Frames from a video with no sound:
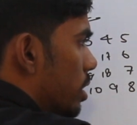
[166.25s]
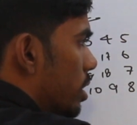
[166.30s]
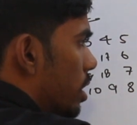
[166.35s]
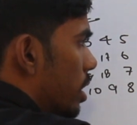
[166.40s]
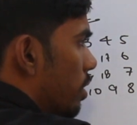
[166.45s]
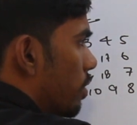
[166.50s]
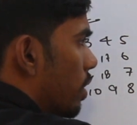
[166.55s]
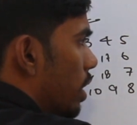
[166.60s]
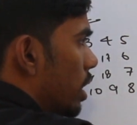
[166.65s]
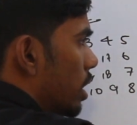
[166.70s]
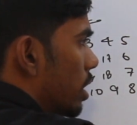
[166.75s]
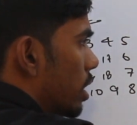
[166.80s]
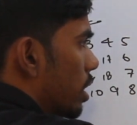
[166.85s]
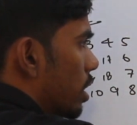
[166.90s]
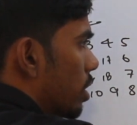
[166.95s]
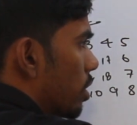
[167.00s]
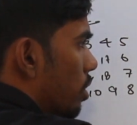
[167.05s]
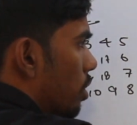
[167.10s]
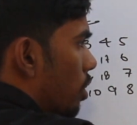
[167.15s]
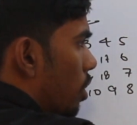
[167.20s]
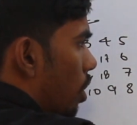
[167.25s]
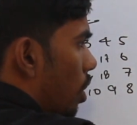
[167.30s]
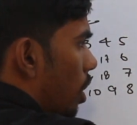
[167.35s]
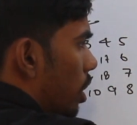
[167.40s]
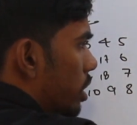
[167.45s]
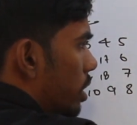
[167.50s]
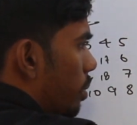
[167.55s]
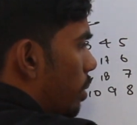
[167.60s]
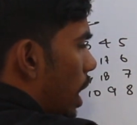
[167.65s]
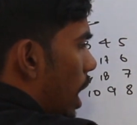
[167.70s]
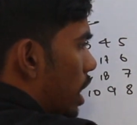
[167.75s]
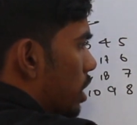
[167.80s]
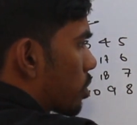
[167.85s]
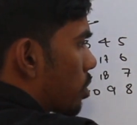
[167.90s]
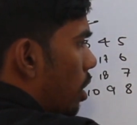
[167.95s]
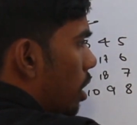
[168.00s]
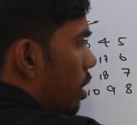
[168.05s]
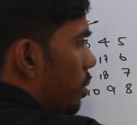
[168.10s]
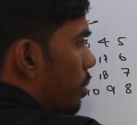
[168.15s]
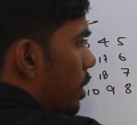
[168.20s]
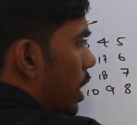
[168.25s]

सी वन और जब लास्ट कॉलम